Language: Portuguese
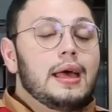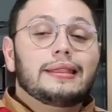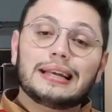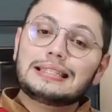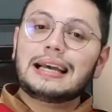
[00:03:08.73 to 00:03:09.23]

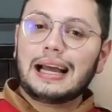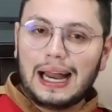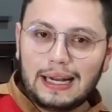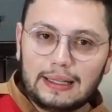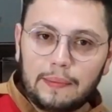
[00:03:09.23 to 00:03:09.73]
Nessa
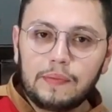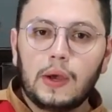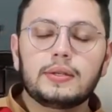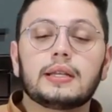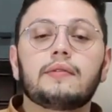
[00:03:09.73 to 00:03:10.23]
carta
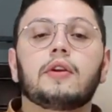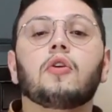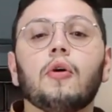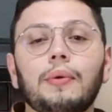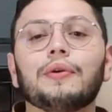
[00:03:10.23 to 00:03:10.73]
eu escrevi
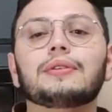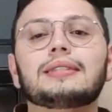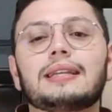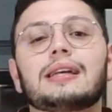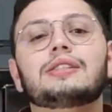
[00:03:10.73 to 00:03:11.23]
como eu
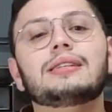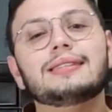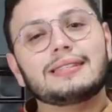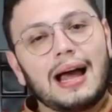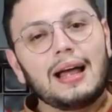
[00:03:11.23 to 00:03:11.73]
gostaria de
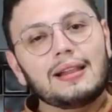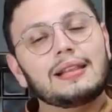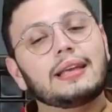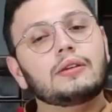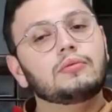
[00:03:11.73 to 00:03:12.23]
estar
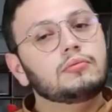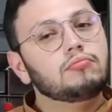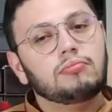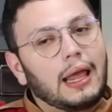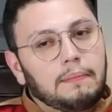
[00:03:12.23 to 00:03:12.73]
daqui a um
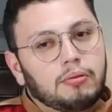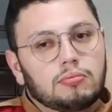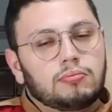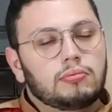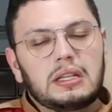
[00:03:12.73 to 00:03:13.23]
tempo,
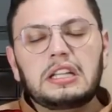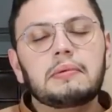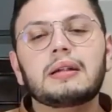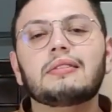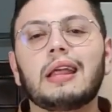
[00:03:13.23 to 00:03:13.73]
um
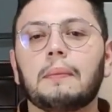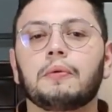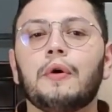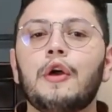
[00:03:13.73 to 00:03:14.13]
determinado tempo.